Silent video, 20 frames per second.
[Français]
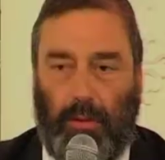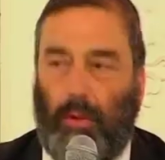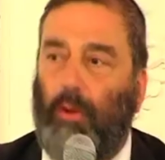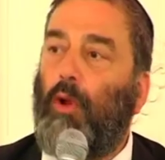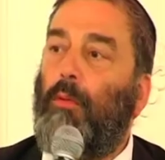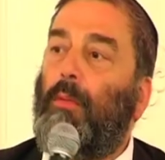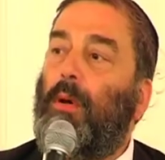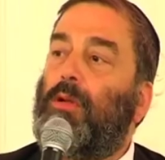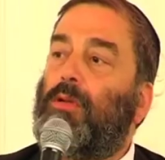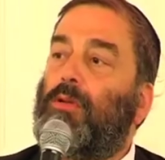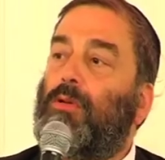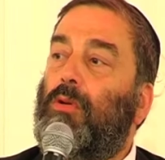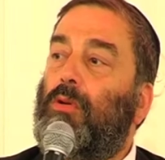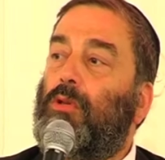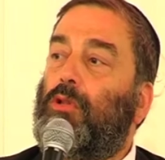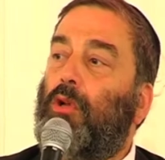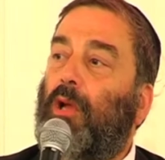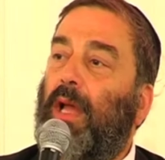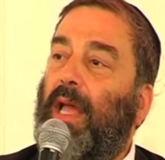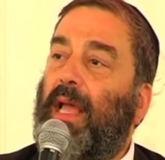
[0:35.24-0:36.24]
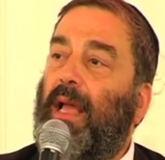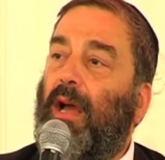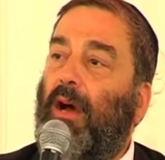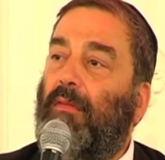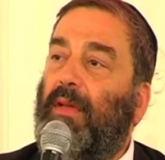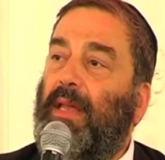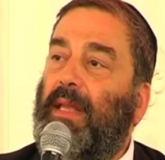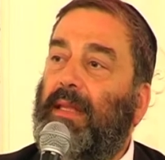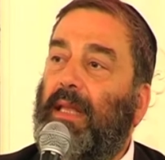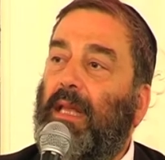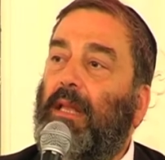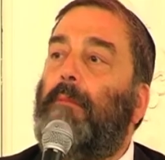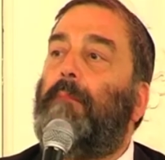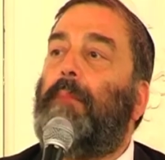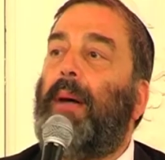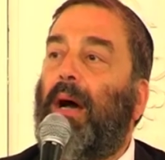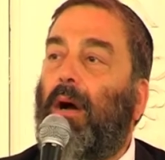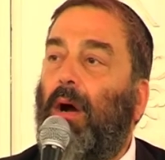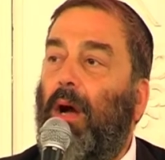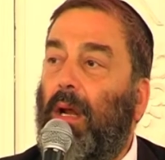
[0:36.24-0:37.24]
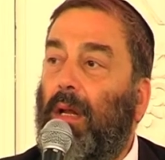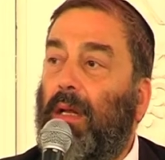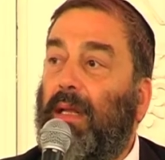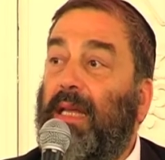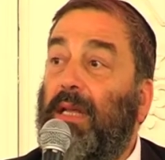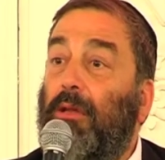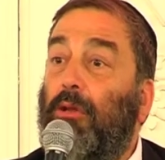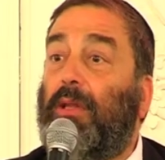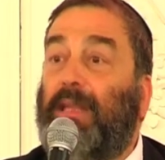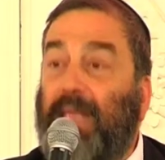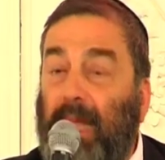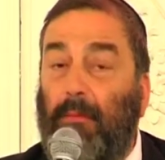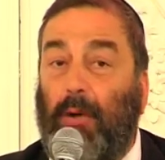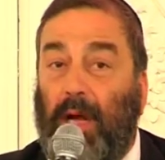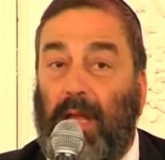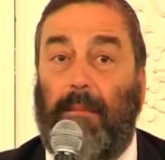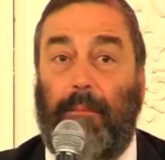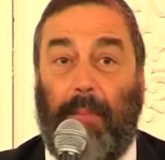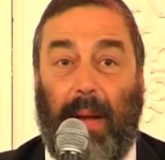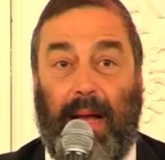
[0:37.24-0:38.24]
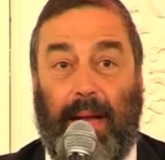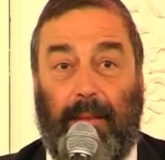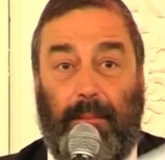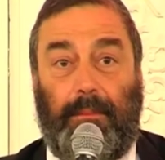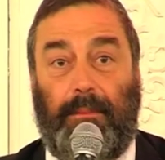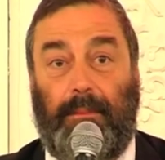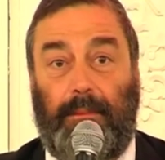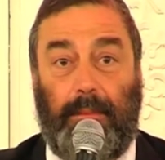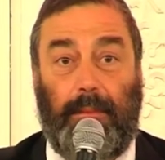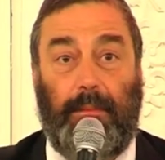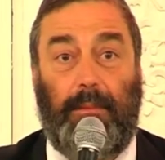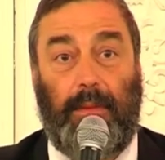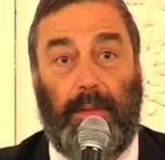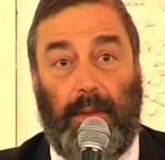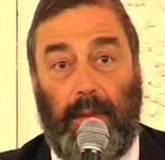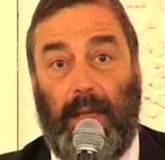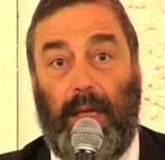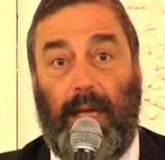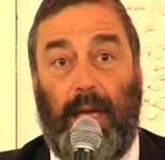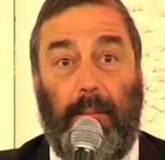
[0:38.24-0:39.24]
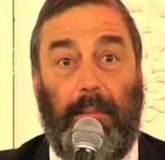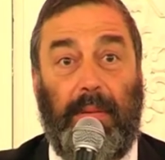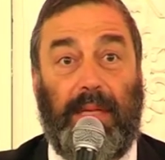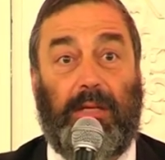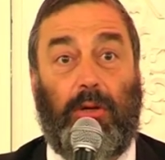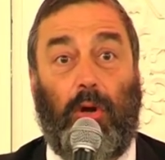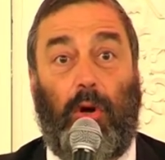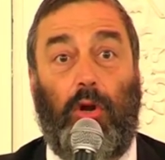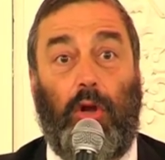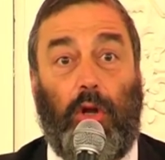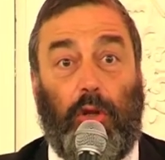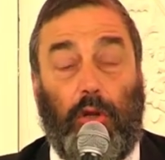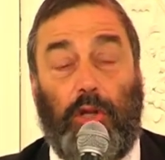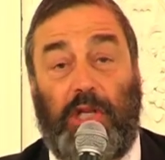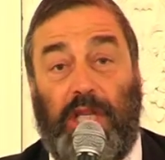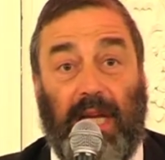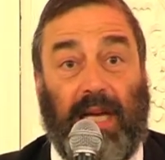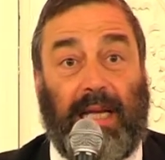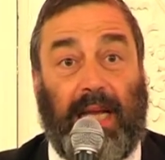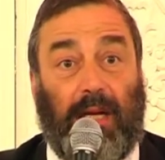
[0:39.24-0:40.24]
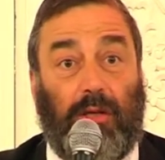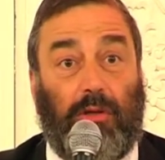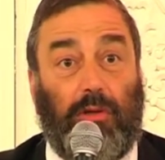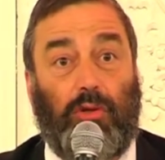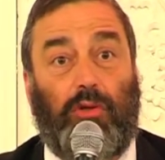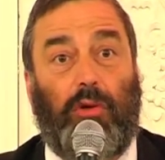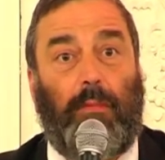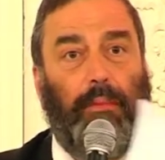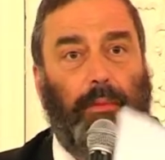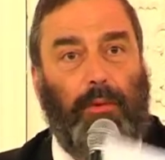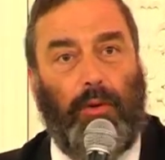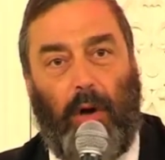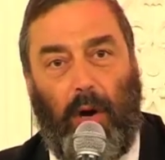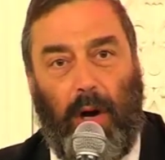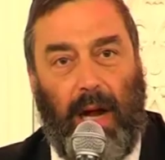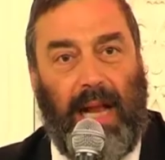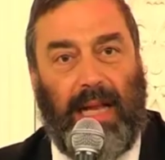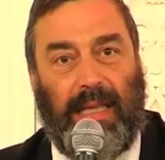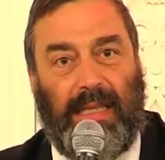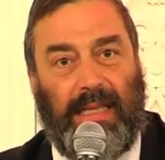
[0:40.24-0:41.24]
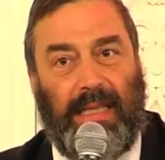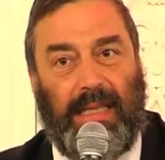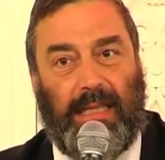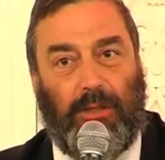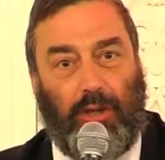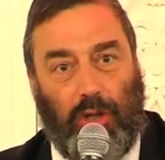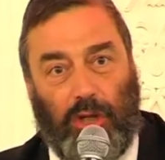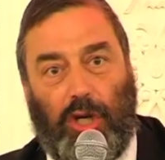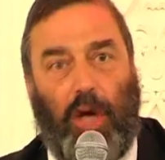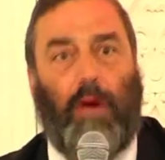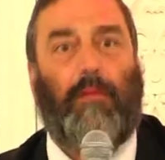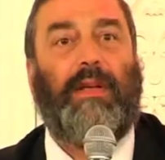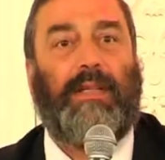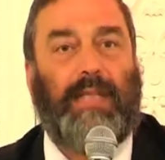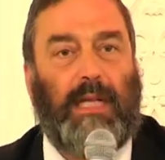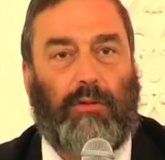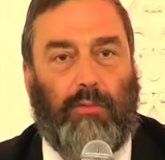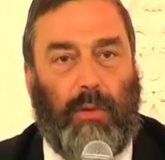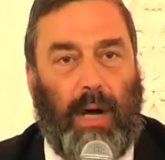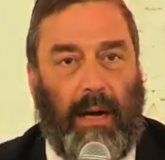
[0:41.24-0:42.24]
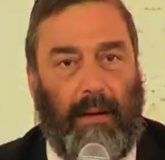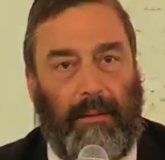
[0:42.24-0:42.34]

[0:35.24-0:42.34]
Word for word: Donc le mensonge serait en vérité une parole qui ne témoigne pas, puisqu'au lieu de dire quelque chose de plus haut, elle dit ce que j'ai envie que ça soit.